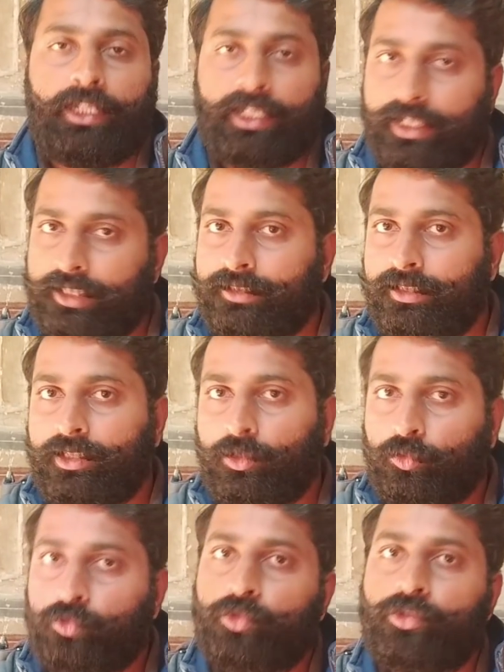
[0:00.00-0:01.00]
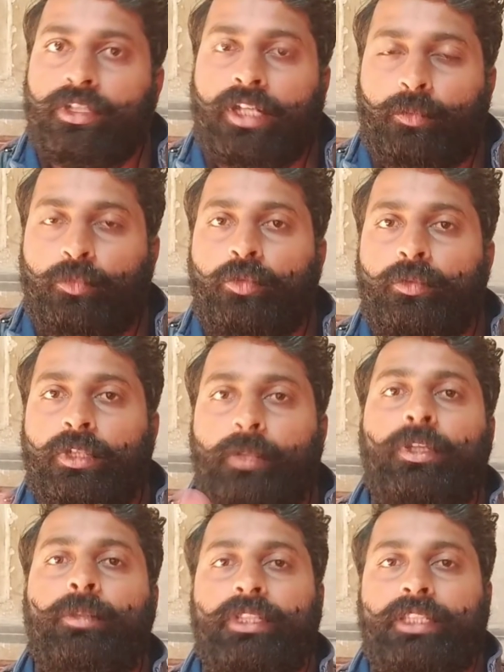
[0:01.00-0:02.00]
लेकिन ऐसा नहीं कि उस क्वेश्चन का आपको
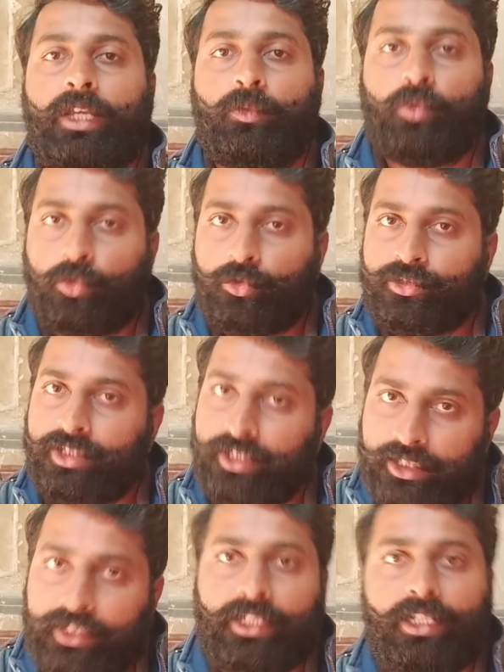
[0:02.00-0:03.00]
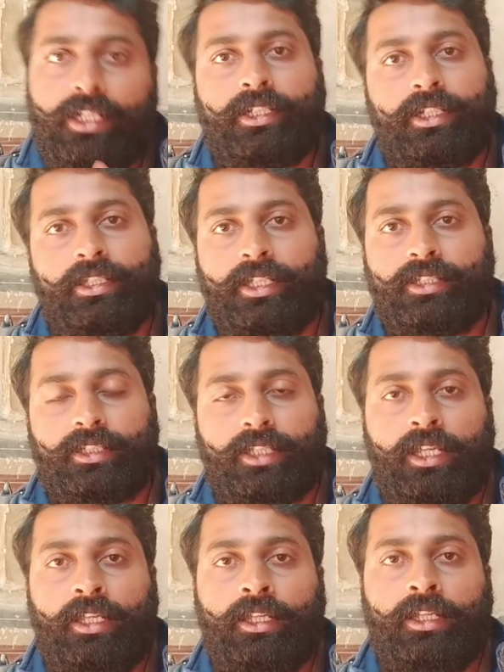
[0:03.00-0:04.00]
नंबर मिलता है वो क्वेश्चन ही डिलीट कर दिया
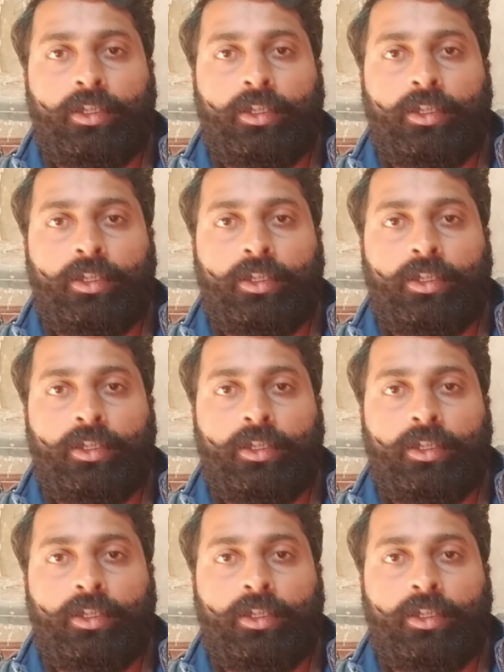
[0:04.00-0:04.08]
जाता है